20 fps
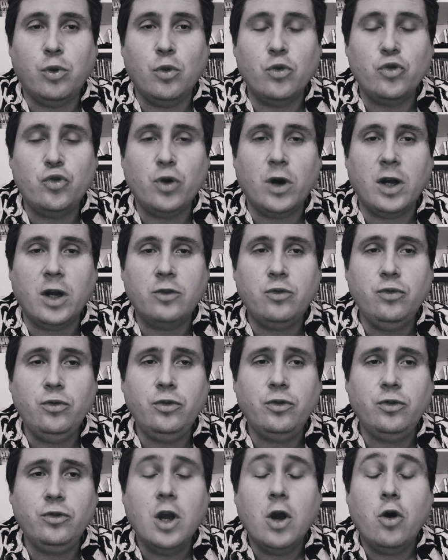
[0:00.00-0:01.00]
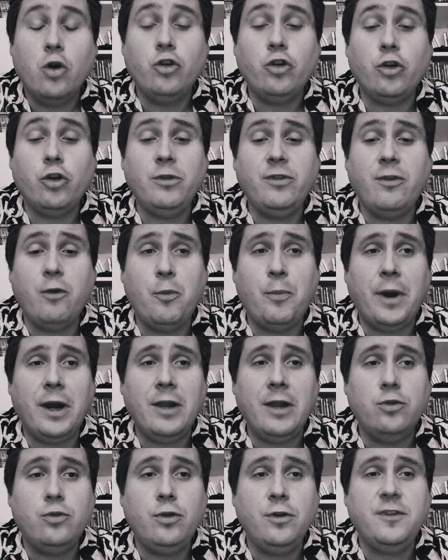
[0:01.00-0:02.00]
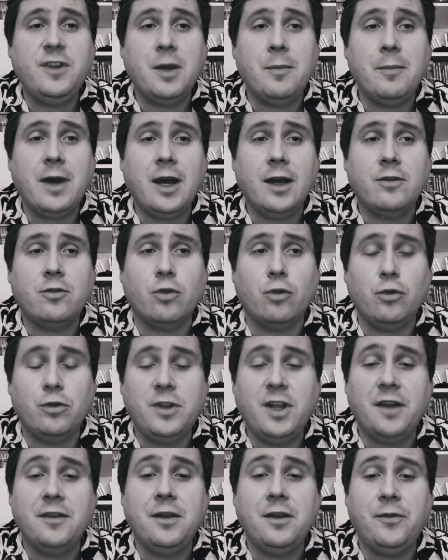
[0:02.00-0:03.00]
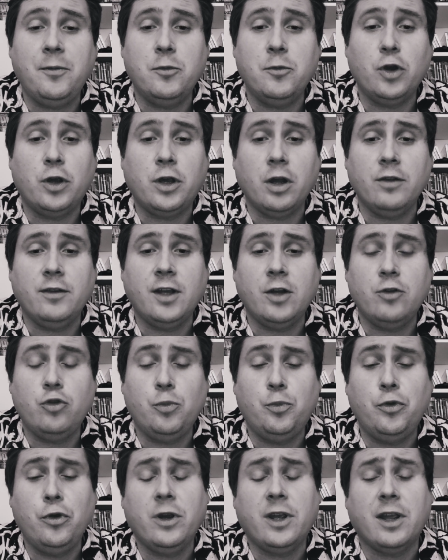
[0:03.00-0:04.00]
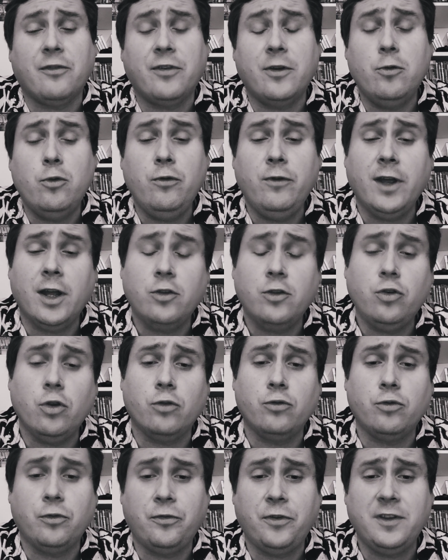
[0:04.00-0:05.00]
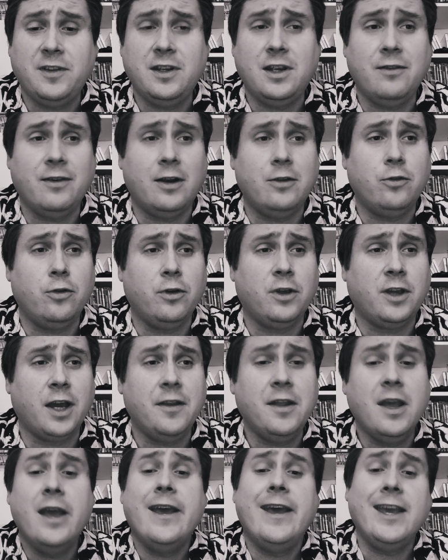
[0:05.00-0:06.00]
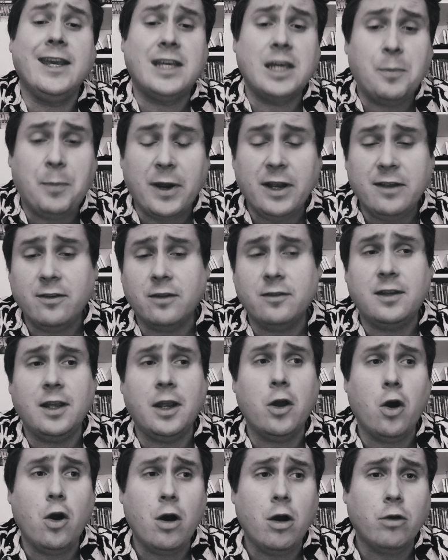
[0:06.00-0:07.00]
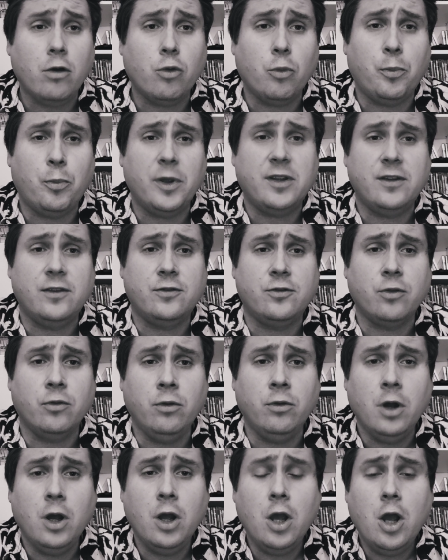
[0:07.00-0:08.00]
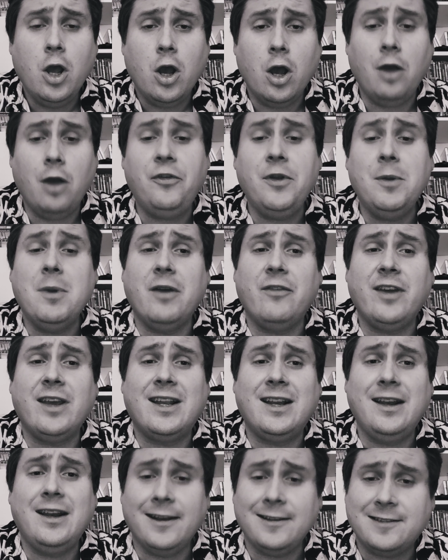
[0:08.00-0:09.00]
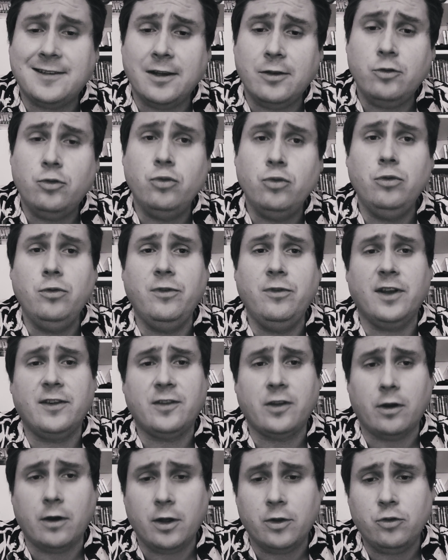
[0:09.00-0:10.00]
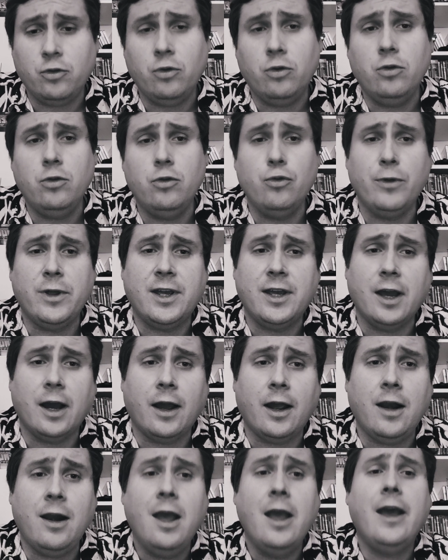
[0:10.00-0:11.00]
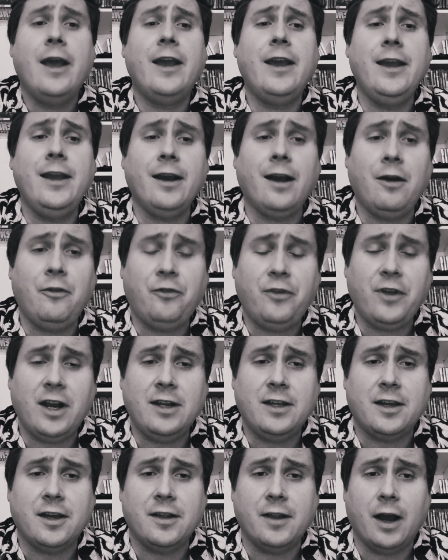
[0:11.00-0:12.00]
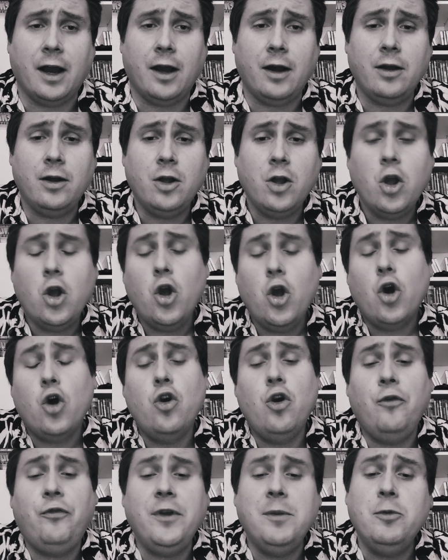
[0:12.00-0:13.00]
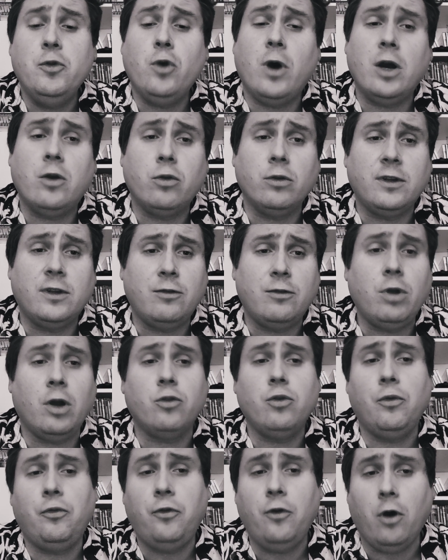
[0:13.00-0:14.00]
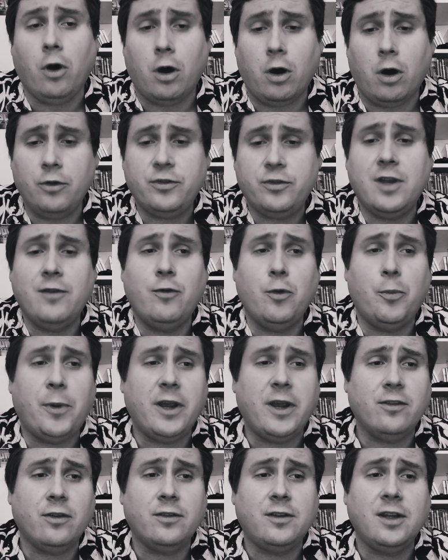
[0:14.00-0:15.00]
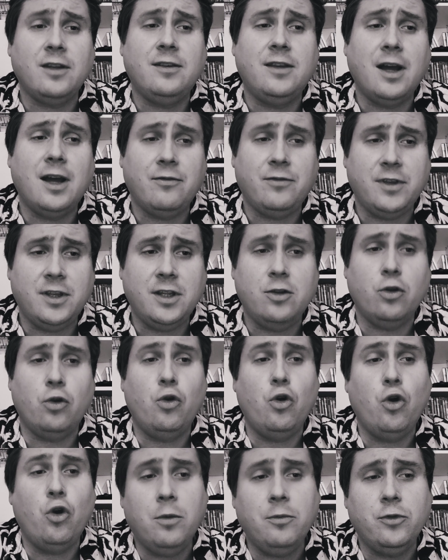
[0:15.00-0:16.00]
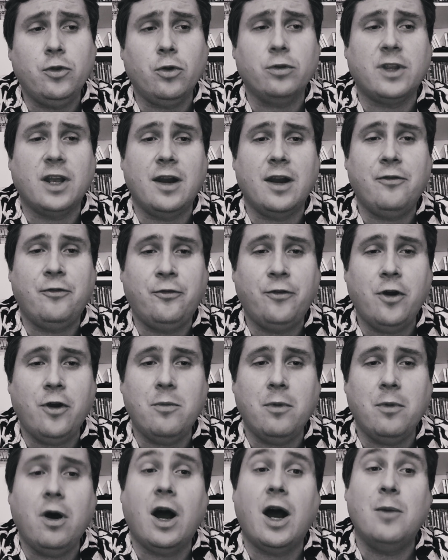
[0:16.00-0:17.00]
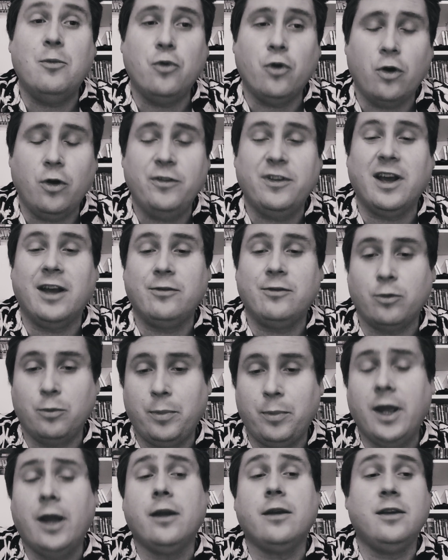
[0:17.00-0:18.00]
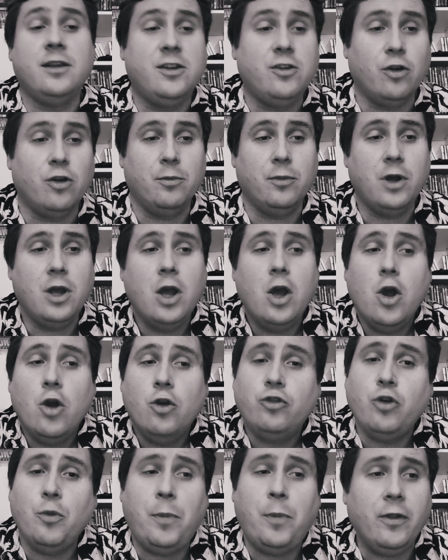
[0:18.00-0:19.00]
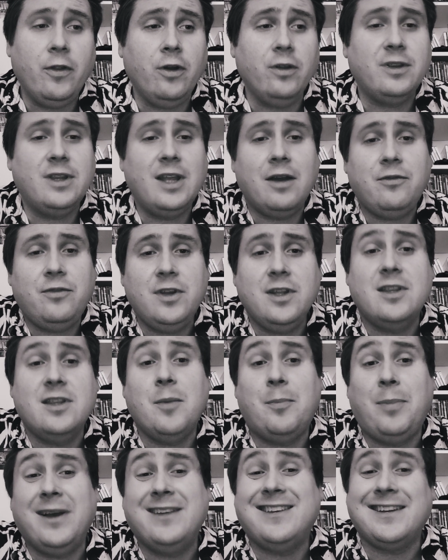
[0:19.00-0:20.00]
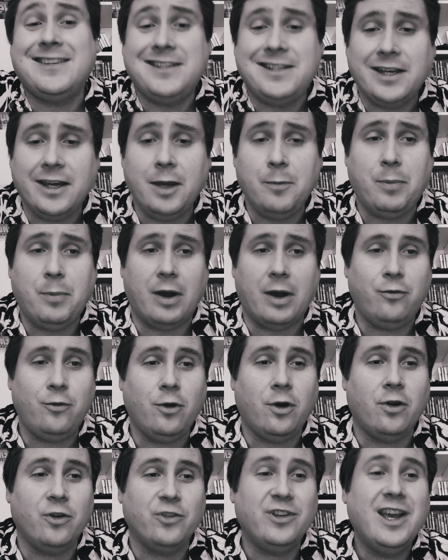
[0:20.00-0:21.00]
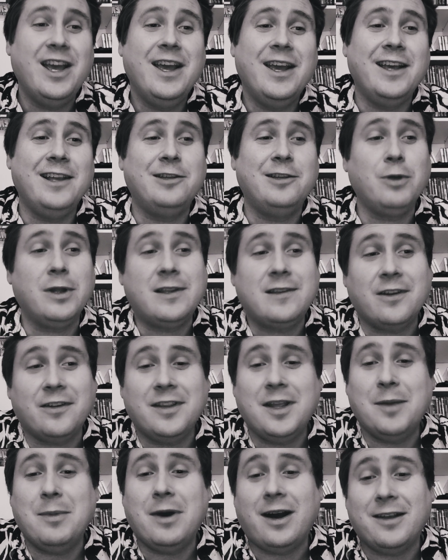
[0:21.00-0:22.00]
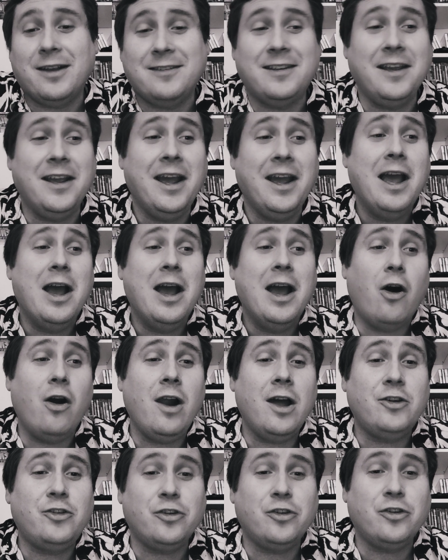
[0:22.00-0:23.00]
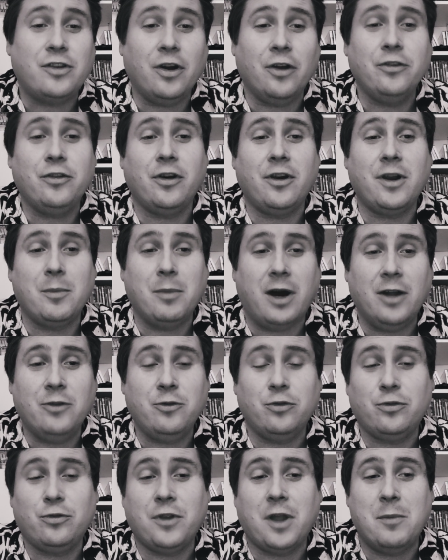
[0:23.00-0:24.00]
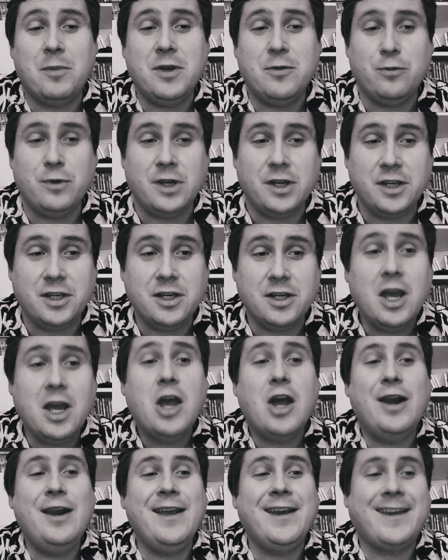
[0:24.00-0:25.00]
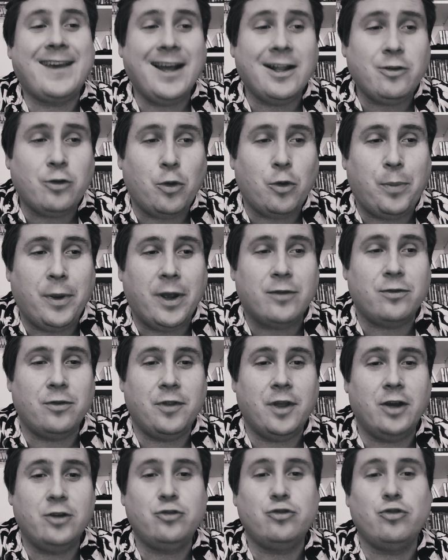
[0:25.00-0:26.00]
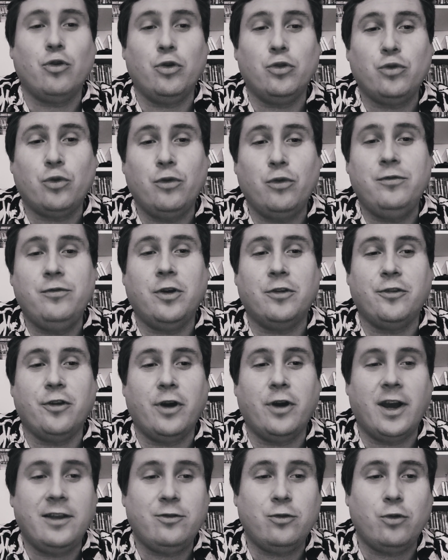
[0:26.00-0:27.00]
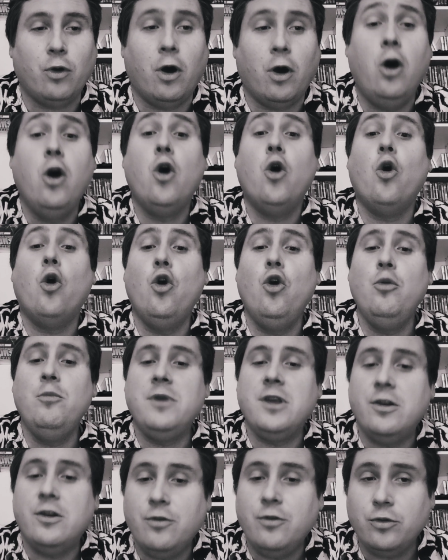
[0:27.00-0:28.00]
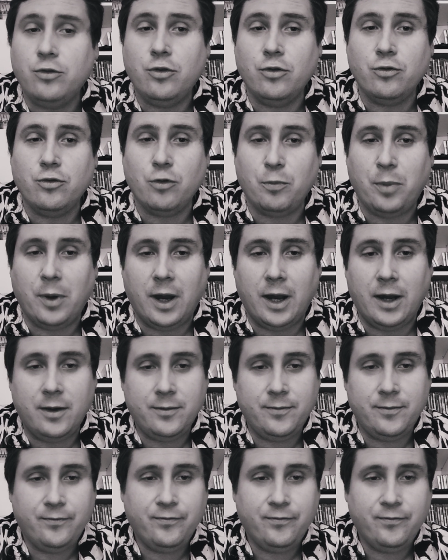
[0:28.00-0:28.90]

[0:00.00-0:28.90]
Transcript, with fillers: Bonjour à tous. Aujourd'hui, je vais vous parler du deuxième acte, le dernier film de Quentin Dupieux qui a fait l'ouverture du Festival de Cannes et qui est présenté hors compétition. Un film avec Léa Seydoux, Vincent Lindon, Louis Garel et Raphaël Quénard. Le film nous raconte l'histoire de Florence qui veut présenter David, l'homme dont elle est follement amoureuse à son père Guillaume. Cependant, David n'est pas attiré par Florence et souhaite s'en débarrasser en la jetant dans les bras de son ami Willy. Les quatre personnages se retrouvent dans un restaurant au milieu de nulle part.